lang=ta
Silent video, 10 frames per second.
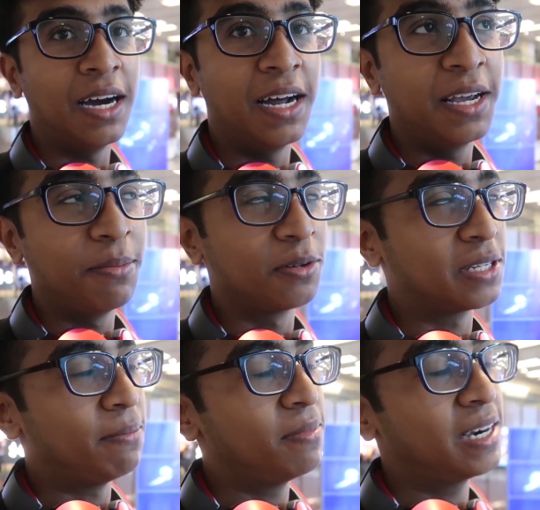ஆனால் இப்போ
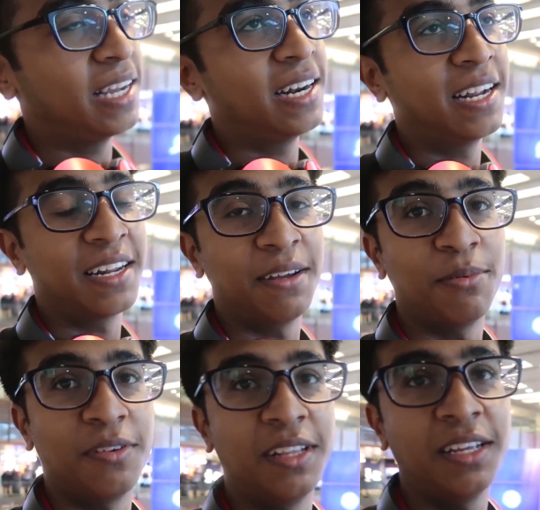செம்ம டயர்டாக இருக்குது
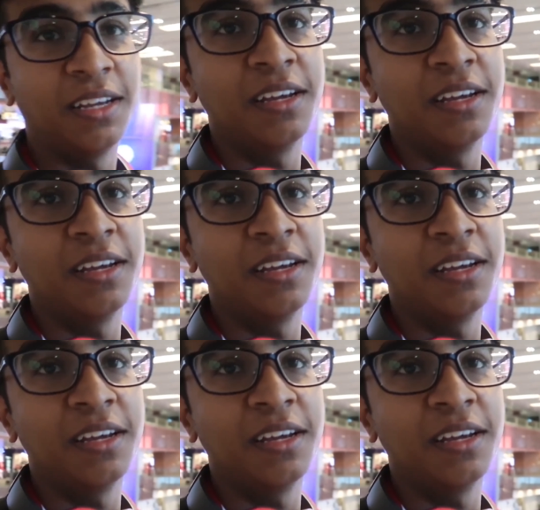இப்போ வந்து